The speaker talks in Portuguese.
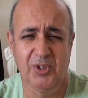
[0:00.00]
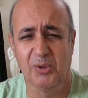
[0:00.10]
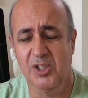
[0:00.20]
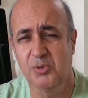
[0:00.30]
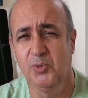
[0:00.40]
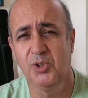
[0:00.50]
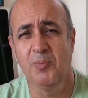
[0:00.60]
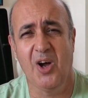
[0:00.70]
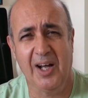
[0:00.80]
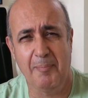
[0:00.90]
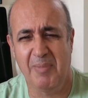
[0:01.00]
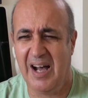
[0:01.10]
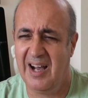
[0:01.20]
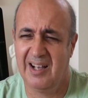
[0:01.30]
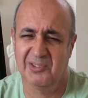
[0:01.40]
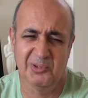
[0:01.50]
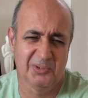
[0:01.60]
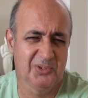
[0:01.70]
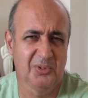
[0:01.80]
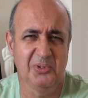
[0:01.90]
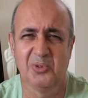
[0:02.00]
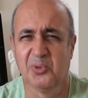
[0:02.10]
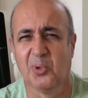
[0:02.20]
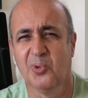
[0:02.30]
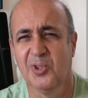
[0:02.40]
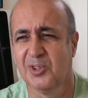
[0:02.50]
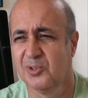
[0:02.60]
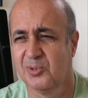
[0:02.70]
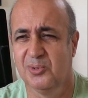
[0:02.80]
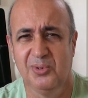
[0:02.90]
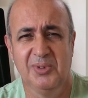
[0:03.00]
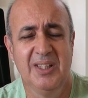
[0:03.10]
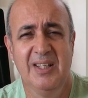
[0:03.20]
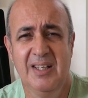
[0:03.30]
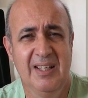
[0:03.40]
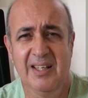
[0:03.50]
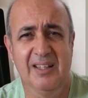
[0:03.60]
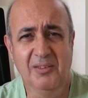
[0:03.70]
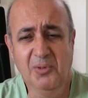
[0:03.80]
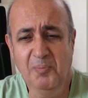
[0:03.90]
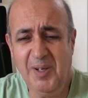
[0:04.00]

Um negócio muito mal acabado, tudo torto. É, não